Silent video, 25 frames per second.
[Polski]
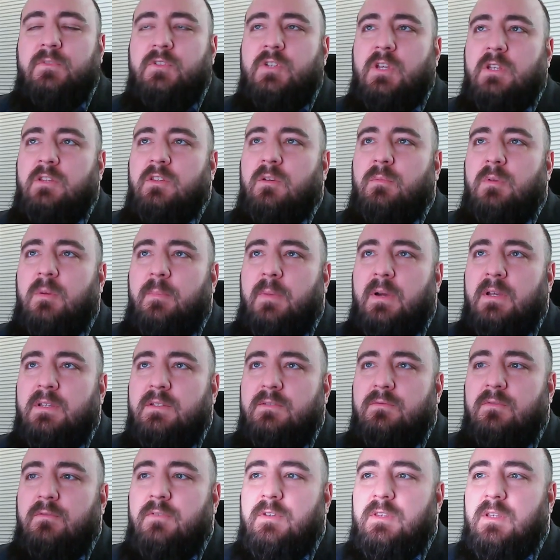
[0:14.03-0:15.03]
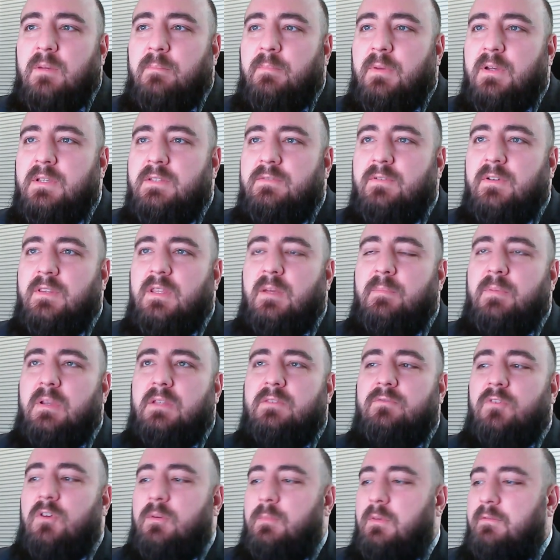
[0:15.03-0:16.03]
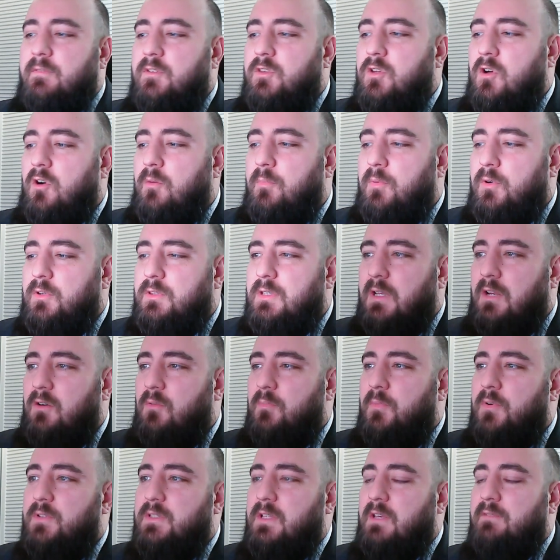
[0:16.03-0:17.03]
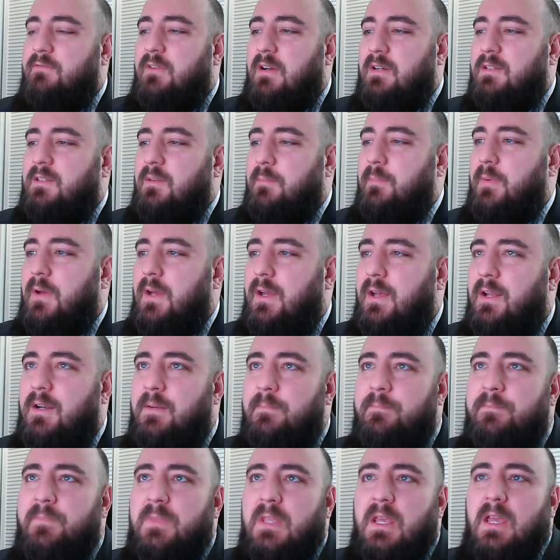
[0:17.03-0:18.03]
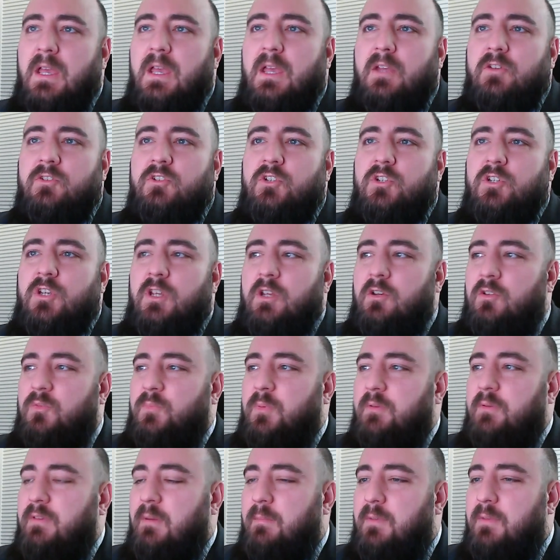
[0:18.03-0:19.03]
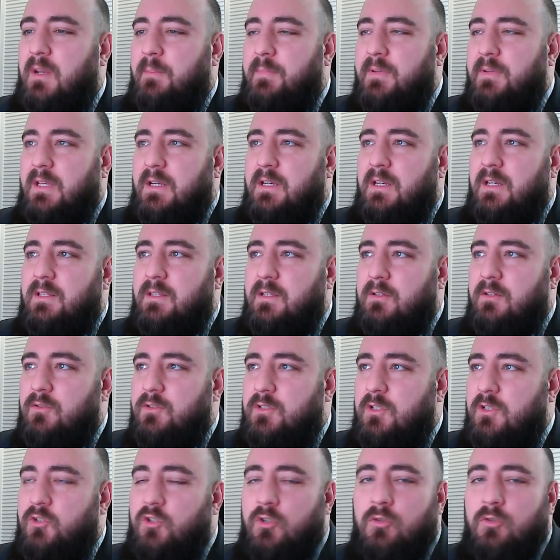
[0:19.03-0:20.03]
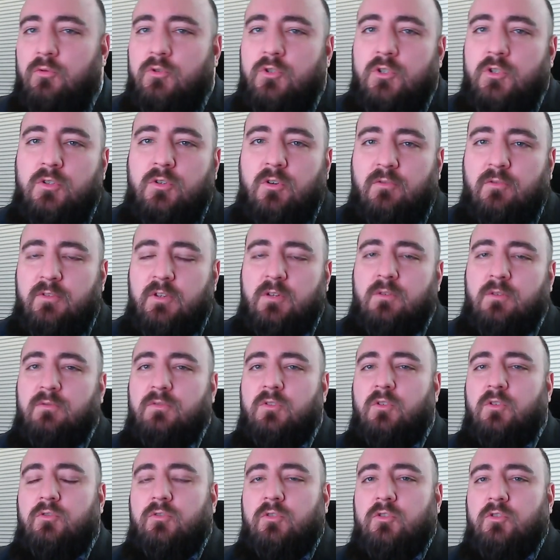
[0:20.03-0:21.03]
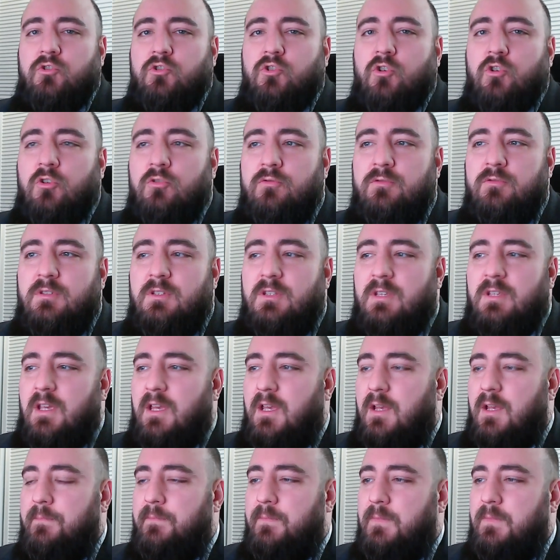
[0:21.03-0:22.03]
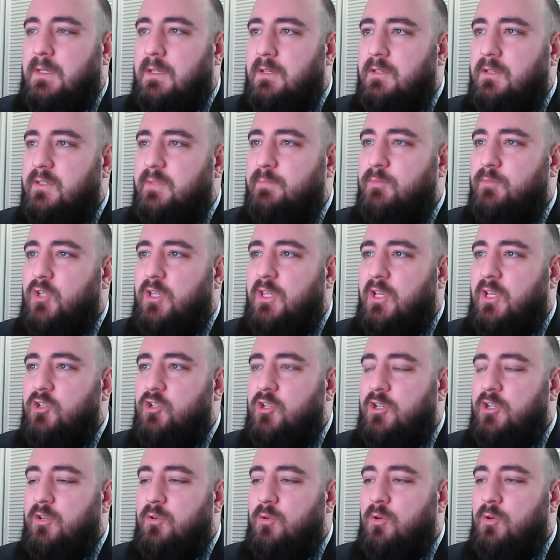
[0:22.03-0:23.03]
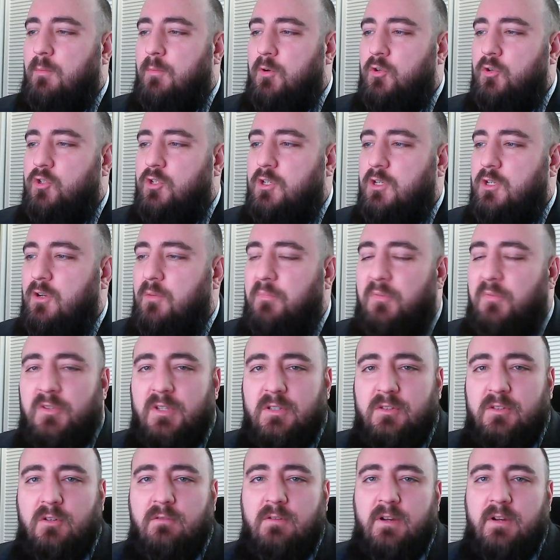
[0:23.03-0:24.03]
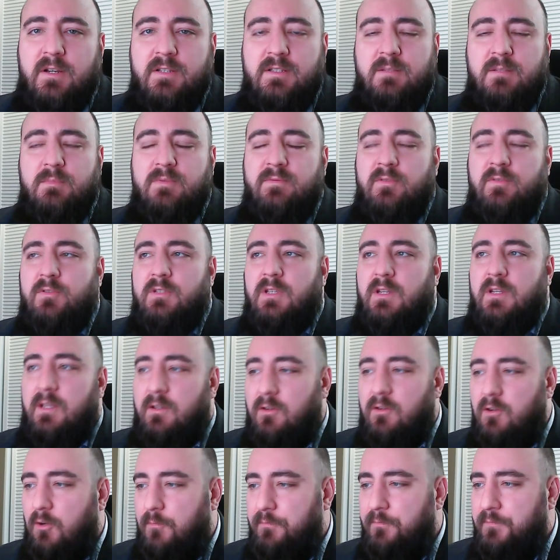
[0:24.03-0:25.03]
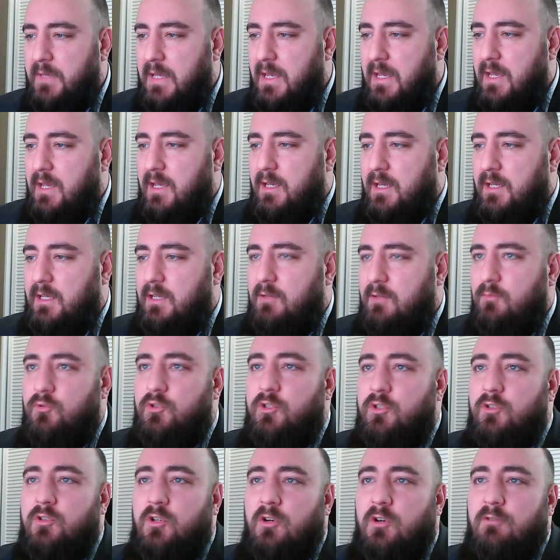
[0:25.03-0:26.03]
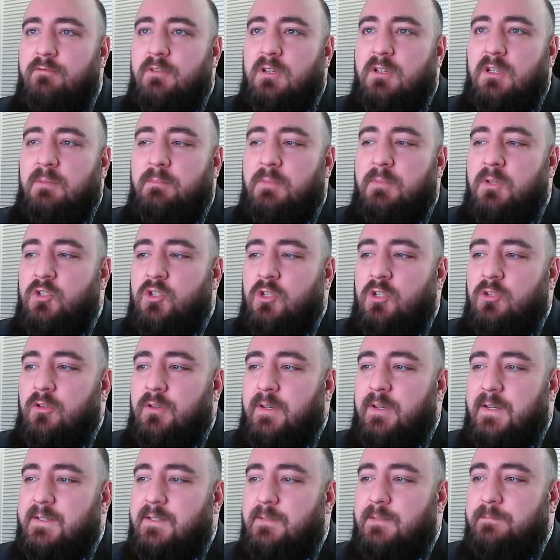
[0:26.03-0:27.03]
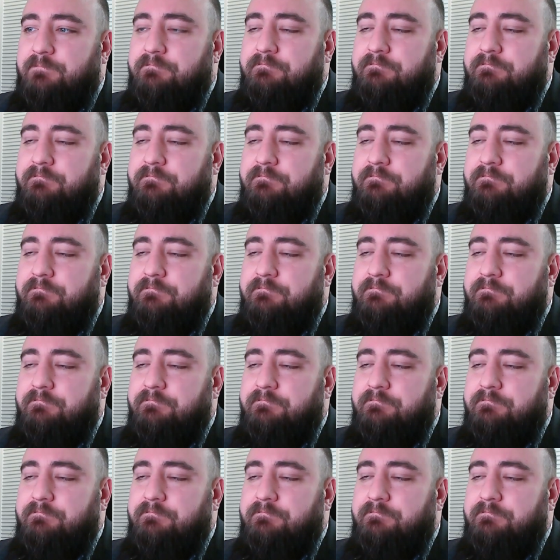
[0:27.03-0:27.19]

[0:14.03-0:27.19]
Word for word: Dzień dobry Państwu, witam Państwa na platformie wideo portalu poznajfakty.pl. Dzisiaj odpowiemy na pytanie jednego z naszych użytkowników dotyczące e, sprzedaży nieruchomości i opodatkowania z tym związanego. I użytkownik pisze do nas.